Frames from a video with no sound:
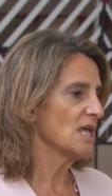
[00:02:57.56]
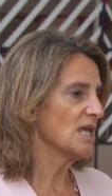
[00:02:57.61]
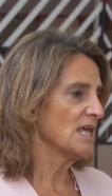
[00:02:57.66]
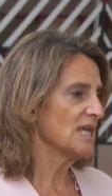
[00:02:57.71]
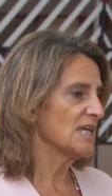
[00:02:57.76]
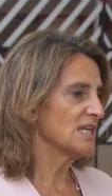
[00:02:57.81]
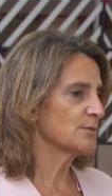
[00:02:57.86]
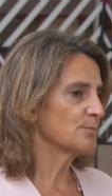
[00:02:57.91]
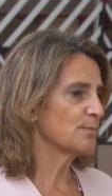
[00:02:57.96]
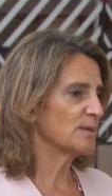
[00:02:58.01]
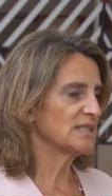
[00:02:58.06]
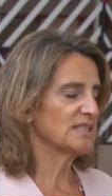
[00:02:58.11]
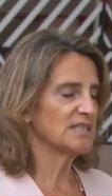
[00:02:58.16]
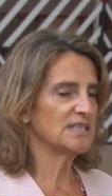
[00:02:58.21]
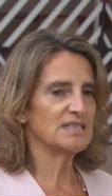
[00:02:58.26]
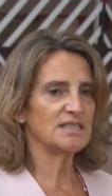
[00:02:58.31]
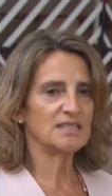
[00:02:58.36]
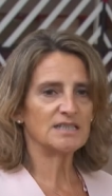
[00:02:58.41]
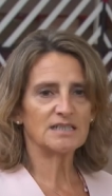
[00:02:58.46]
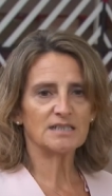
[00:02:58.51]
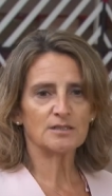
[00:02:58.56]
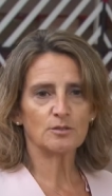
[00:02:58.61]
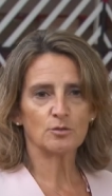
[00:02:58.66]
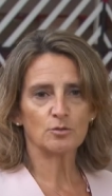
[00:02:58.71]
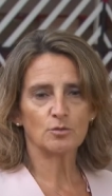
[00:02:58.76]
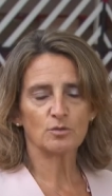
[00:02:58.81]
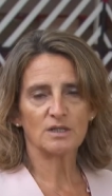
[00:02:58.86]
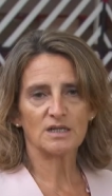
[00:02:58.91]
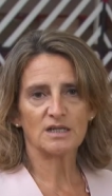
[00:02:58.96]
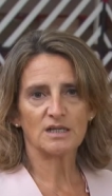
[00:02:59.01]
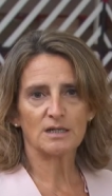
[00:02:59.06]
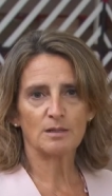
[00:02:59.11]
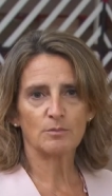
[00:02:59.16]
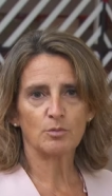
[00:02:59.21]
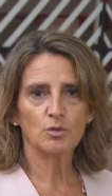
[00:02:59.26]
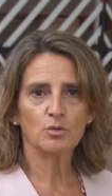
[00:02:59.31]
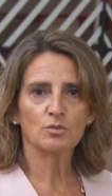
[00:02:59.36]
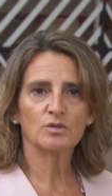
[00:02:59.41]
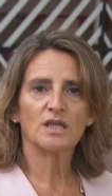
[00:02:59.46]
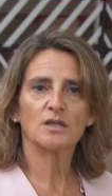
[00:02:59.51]
España llega con una
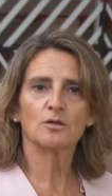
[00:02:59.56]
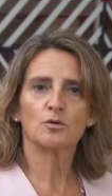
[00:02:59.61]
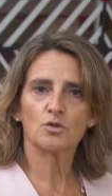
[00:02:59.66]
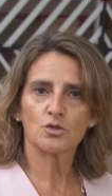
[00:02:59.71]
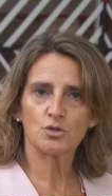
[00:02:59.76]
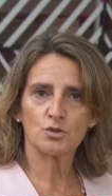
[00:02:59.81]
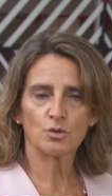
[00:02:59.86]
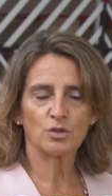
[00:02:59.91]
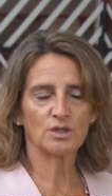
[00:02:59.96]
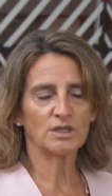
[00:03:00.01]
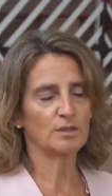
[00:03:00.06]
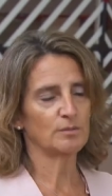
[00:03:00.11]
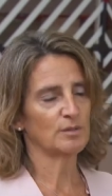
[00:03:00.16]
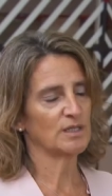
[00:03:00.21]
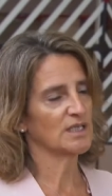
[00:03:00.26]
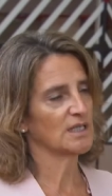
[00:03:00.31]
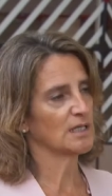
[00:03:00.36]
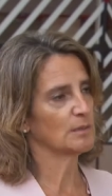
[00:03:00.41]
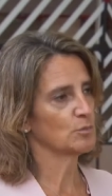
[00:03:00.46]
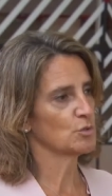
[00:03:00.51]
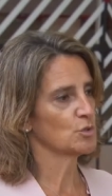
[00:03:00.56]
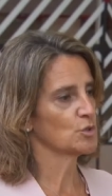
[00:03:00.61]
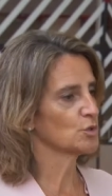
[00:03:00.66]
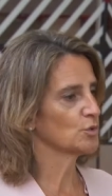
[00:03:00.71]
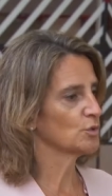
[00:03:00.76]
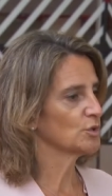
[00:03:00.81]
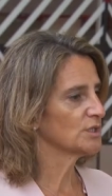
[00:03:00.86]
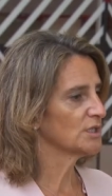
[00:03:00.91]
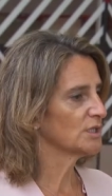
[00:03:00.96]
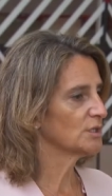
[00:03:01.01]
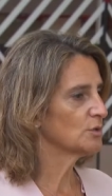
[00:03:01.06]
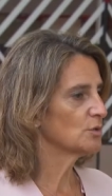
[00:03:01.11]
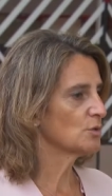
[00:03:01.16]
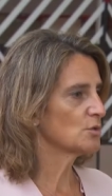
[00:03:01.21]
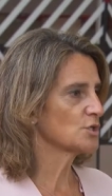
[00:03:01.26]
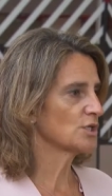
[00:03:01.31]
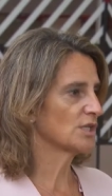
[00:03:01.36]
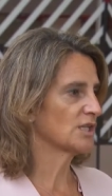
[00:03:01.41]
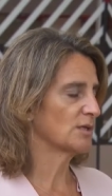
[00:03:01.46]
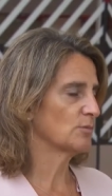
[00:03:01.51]
voluntad constructiva, llegamos
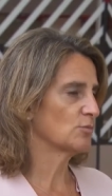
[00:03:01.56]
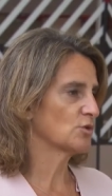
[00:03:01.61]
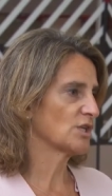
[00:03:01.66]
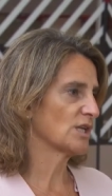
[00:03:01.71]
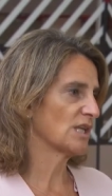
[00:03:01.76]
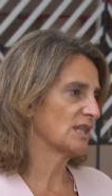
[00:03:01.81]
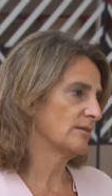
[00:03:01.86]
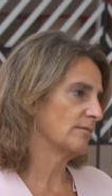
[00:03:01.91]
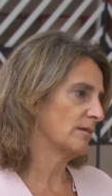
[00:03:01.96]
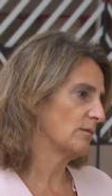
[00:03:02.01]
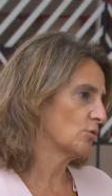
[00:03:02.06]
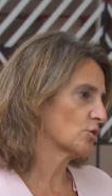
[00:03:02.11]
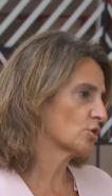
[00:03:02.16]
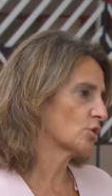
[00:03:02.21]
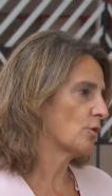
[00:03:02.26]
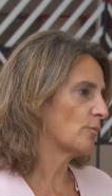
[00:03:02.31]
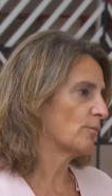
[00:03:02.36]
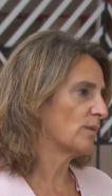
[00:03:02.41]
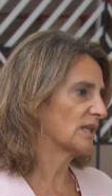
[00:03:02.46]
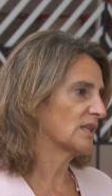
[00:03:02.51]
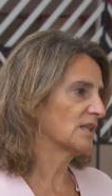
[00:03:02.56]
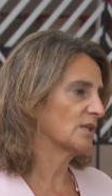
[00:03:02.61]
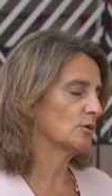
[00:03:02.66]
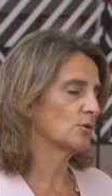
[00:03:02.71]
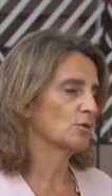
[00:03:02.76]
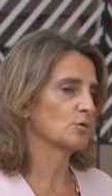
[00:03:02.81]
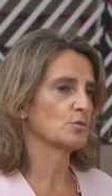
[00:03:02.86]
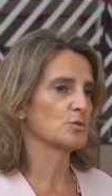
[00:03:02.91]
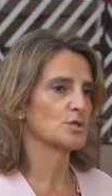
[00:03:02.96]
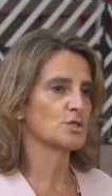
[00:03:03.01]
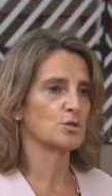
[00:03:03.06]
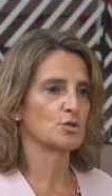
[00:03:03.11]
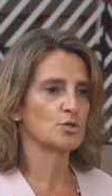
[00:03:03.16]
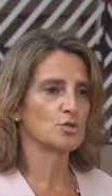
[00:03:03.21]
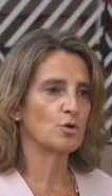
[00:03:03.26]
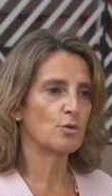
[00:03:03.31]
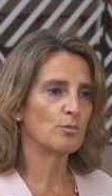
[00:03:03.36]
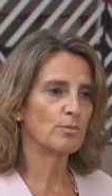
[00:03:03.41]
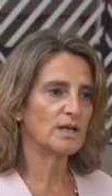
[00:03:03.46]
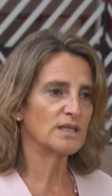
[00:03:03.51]
contentos, creemos que debemos compartir con
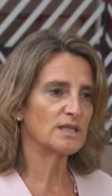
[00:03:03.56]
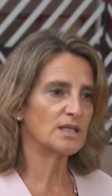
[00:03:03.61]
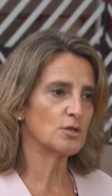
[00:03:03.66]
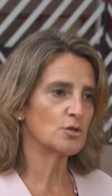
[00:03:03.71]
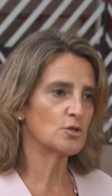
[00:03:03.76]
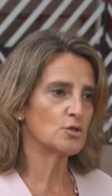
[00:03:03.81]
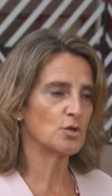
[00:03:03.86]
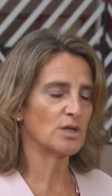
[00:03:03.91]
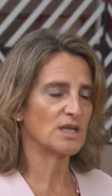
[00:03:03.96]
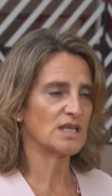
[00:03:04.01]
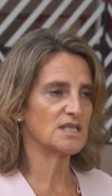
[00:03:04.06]
nuestros compañeros lo que ha